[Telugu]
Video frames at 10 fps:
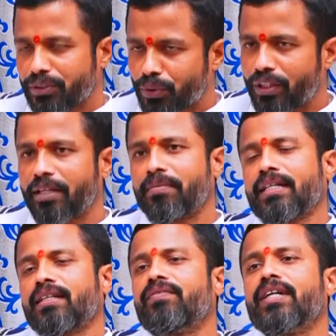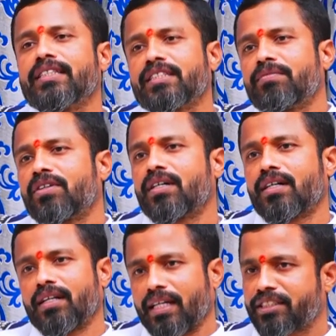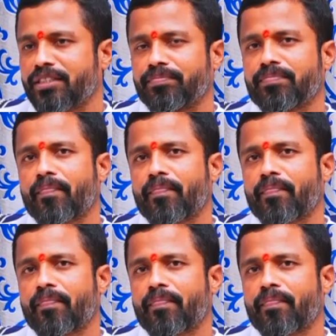చూడడమే వీరేశం ఒక లక్ష్యం